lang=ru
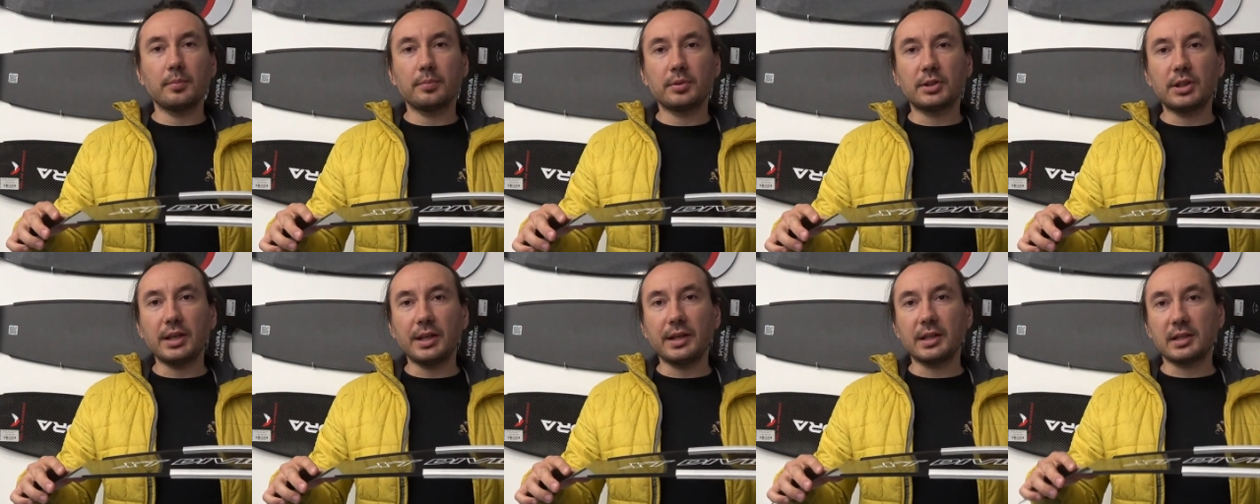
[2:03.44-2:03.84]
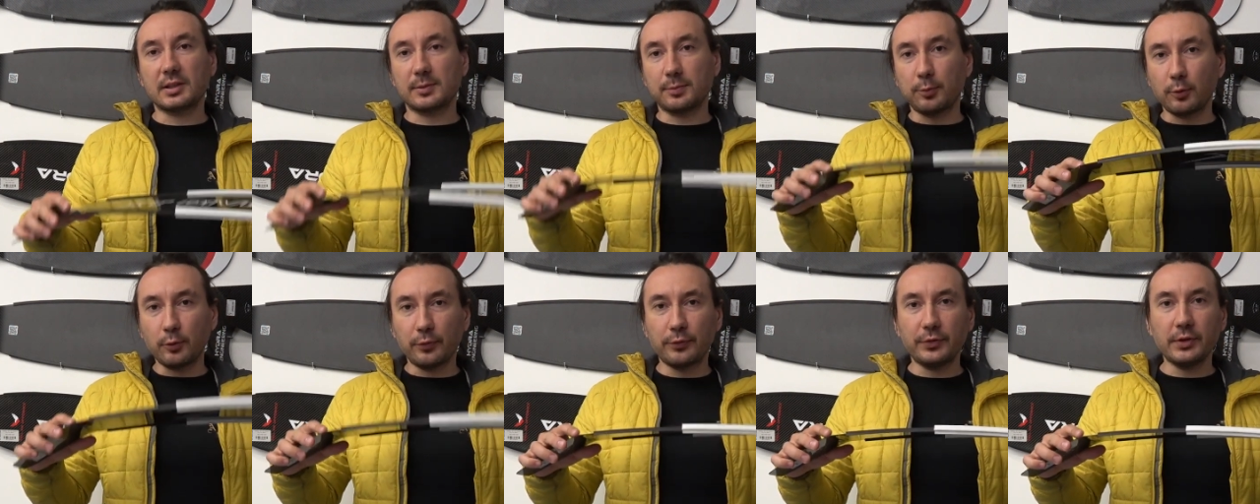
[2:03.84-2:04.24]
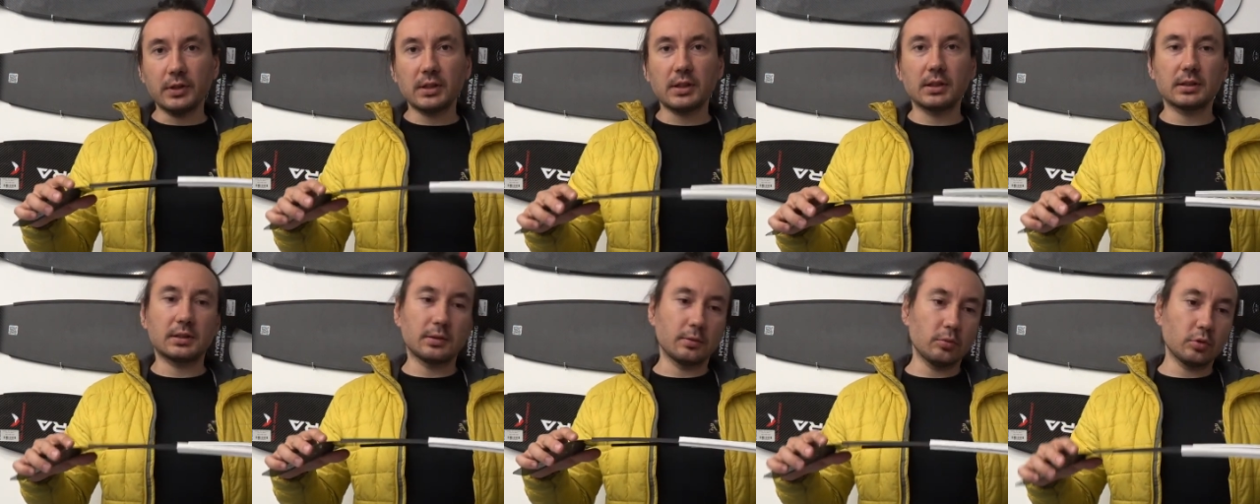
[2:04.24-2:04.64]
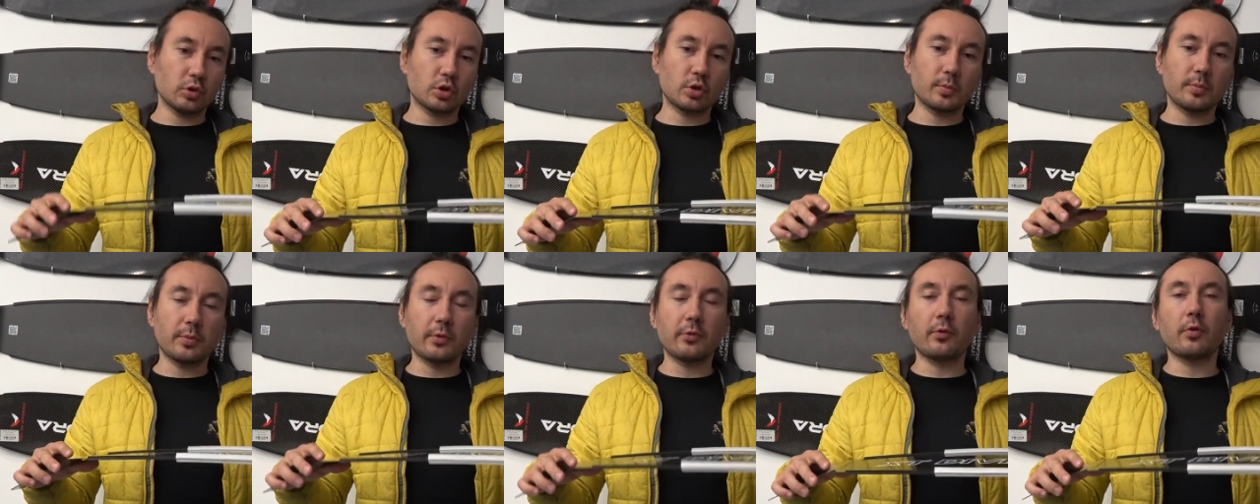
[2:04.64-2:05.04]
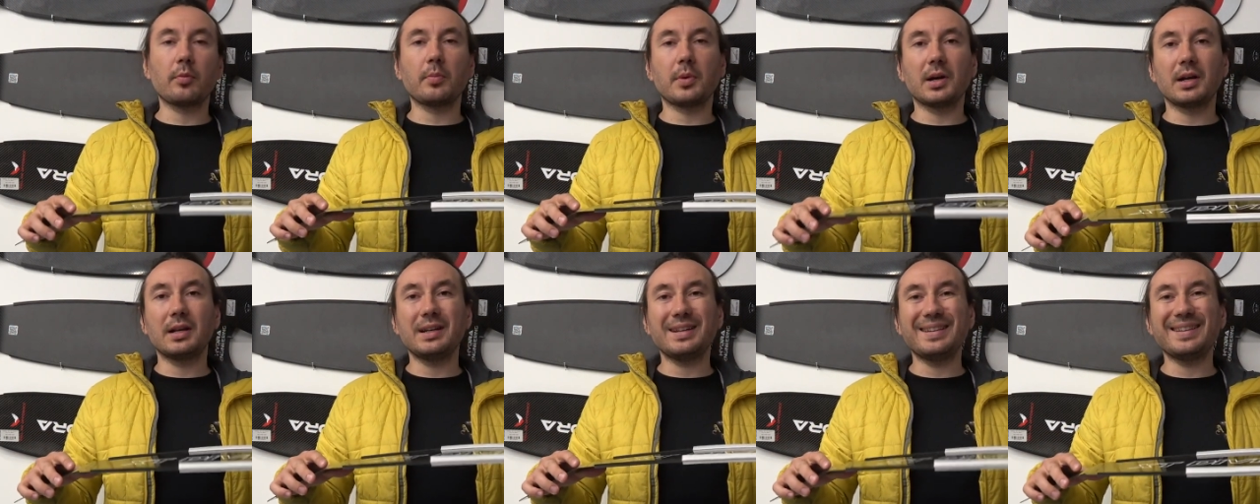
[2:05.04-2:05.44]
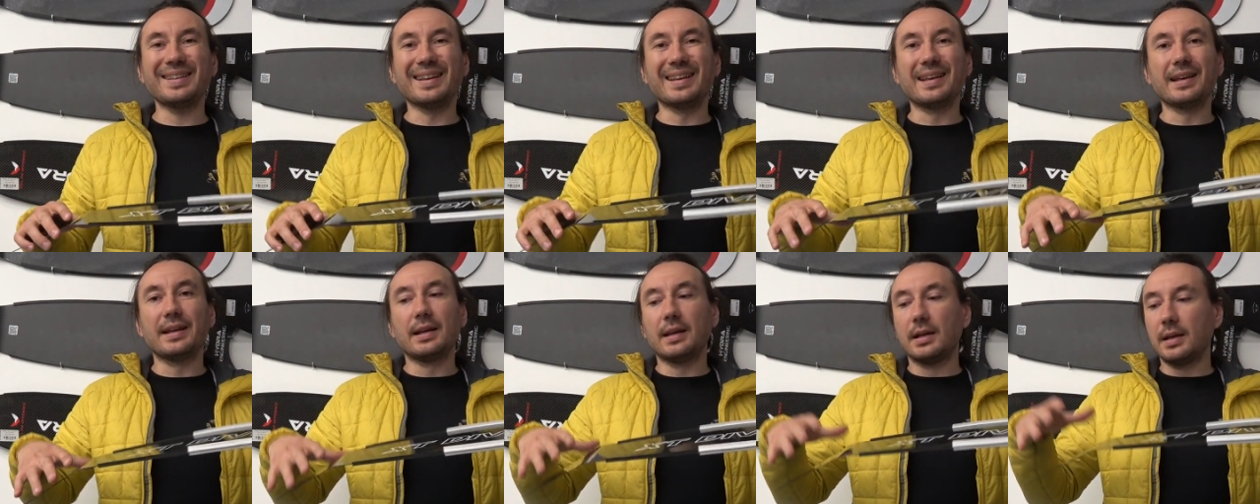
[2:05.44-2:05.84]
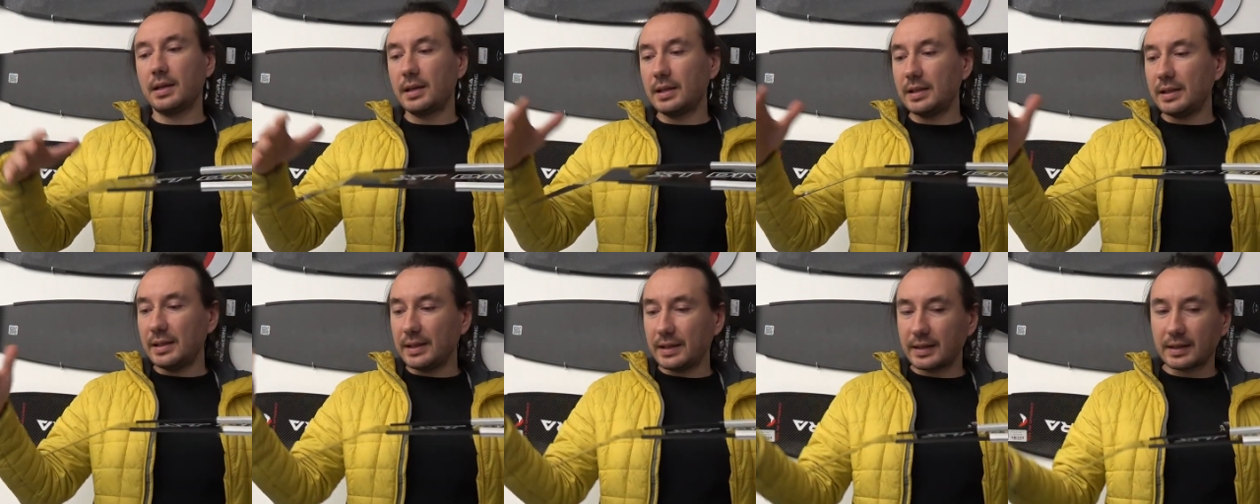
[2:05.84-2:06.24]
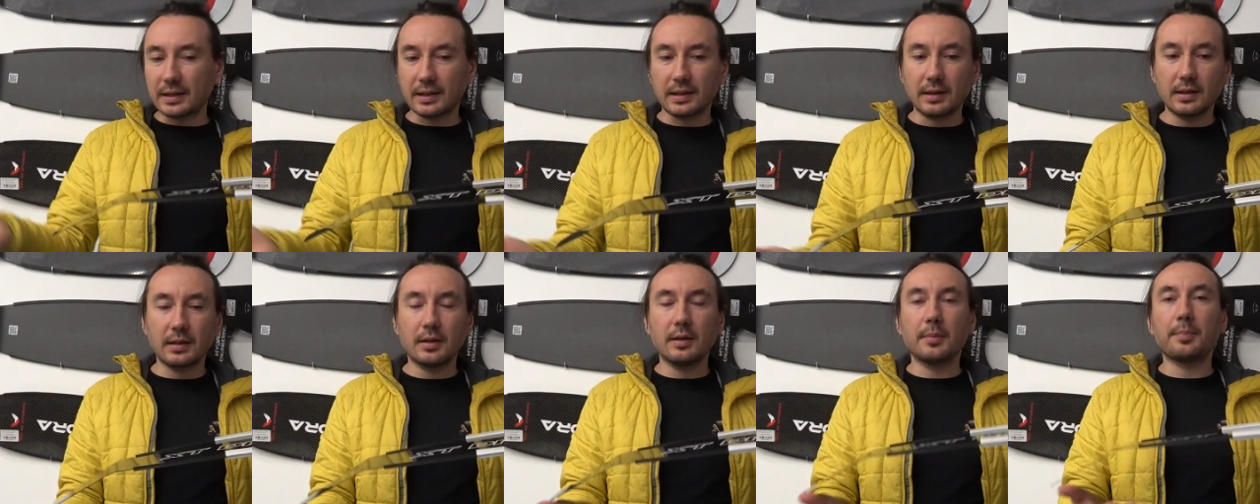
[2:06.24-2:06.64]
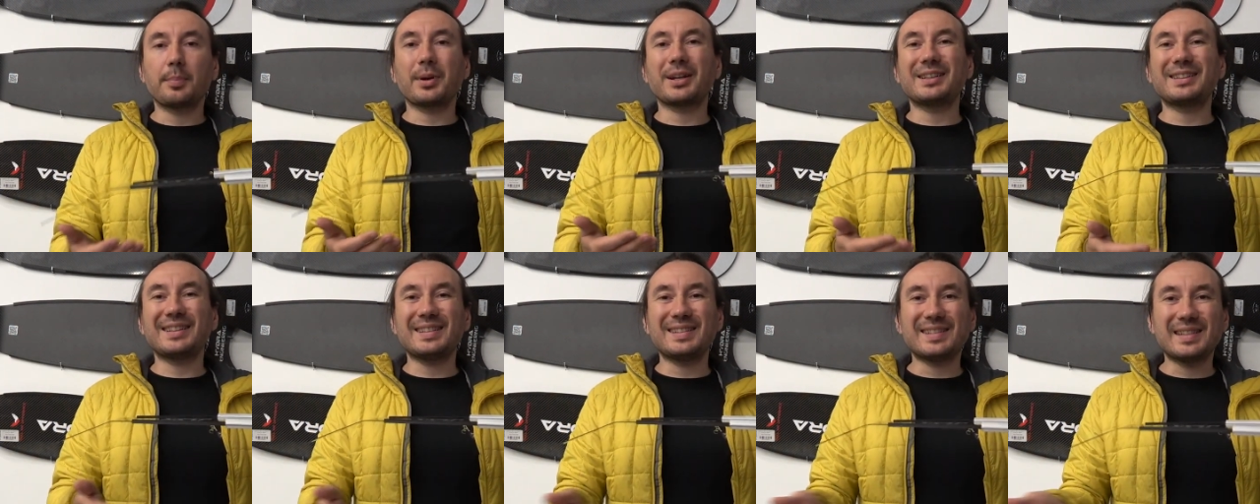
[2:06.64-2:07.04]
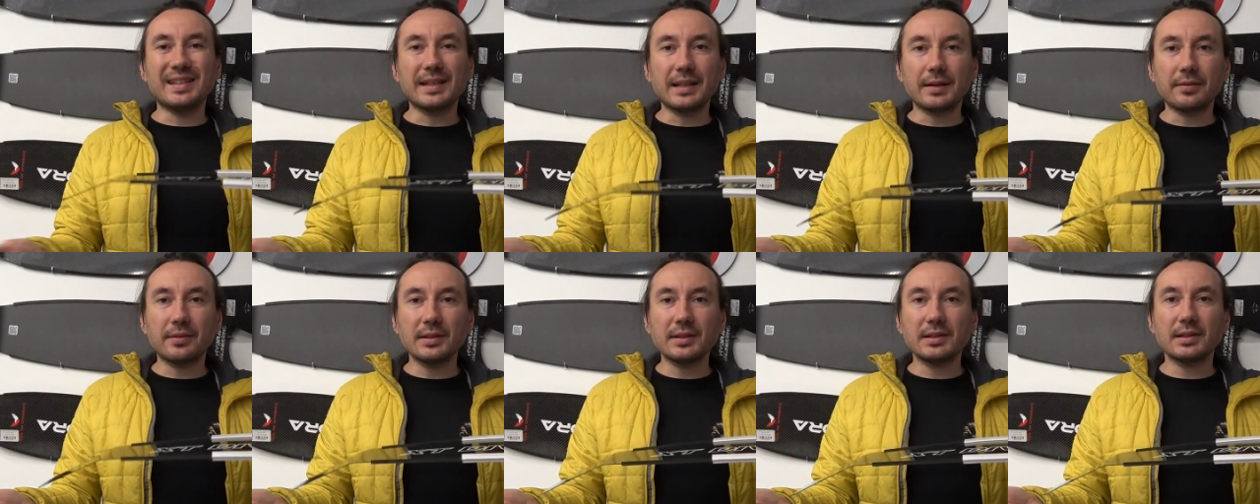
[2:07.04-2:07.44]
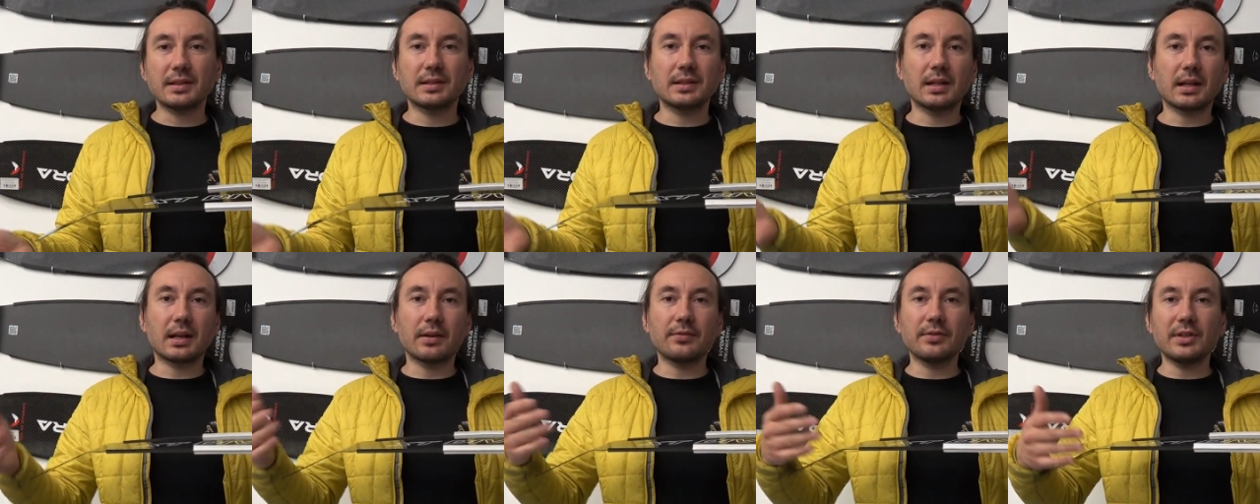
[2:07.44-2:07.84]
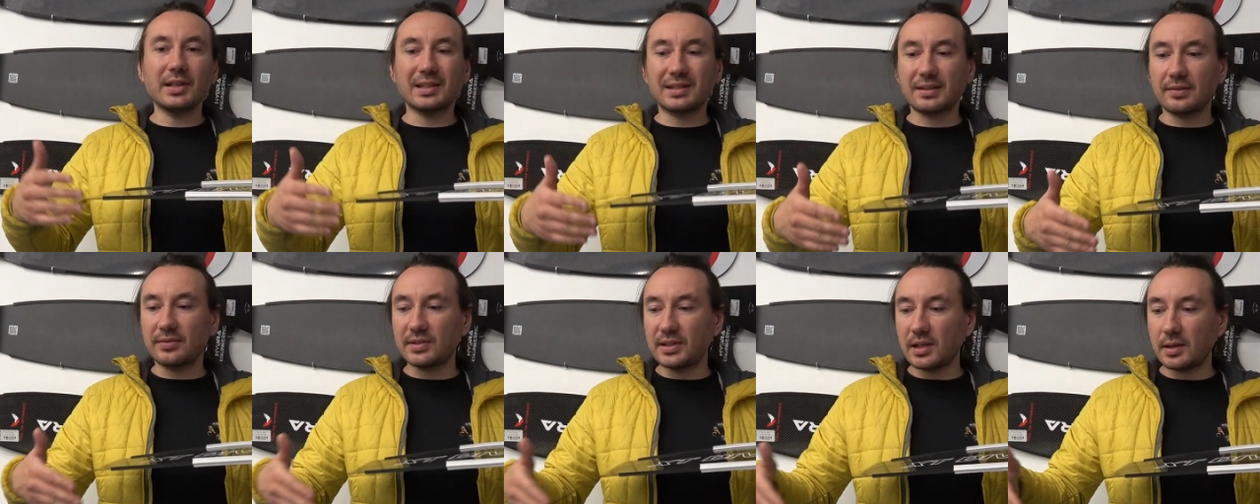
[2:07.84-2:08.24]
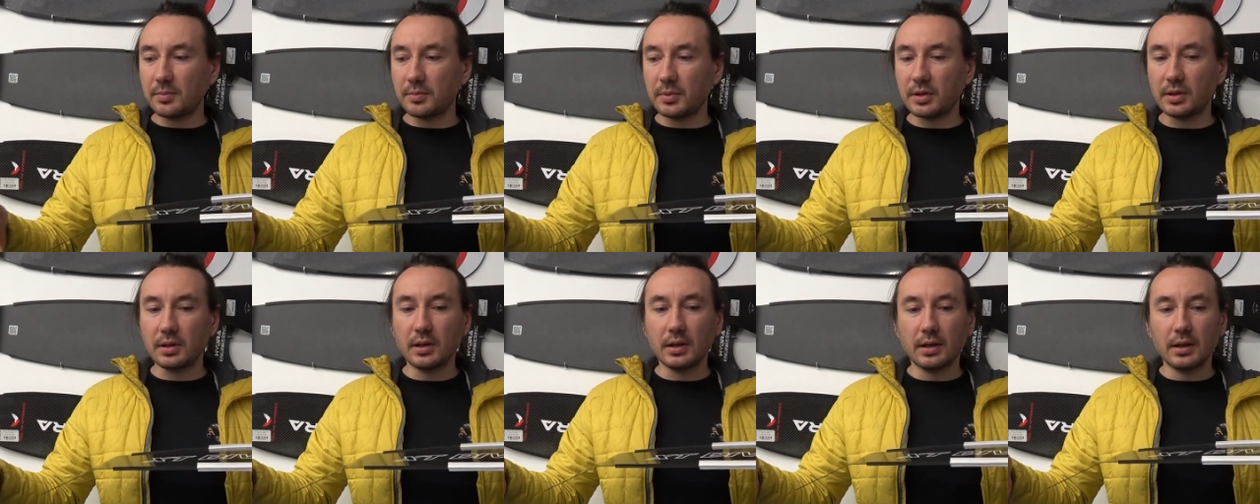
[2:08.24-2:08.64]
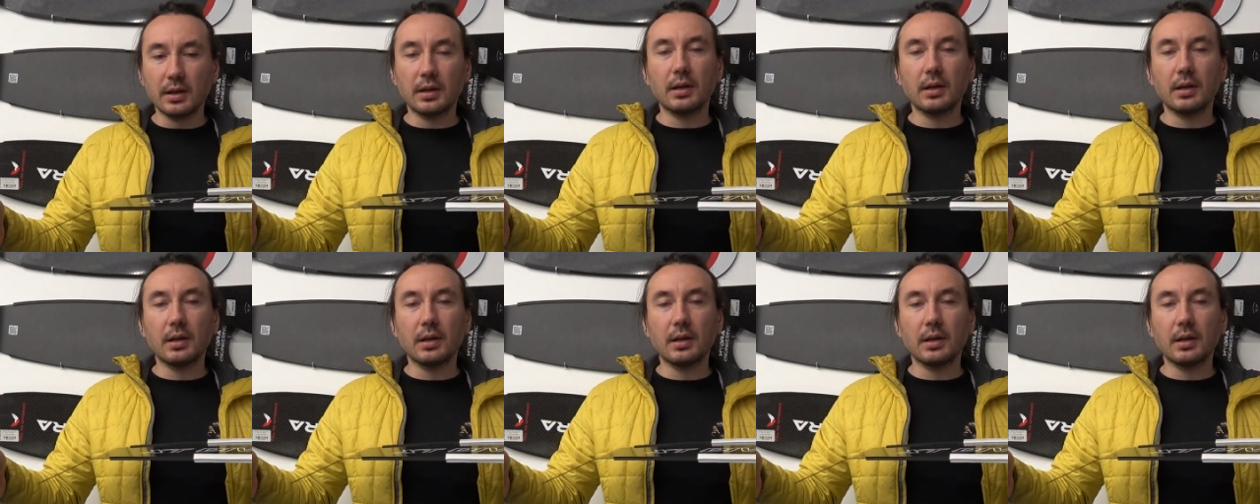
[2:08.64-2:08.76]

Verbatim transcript: Pterix Pulfin для того, чтобы вы могли их протестировать наравне со всеми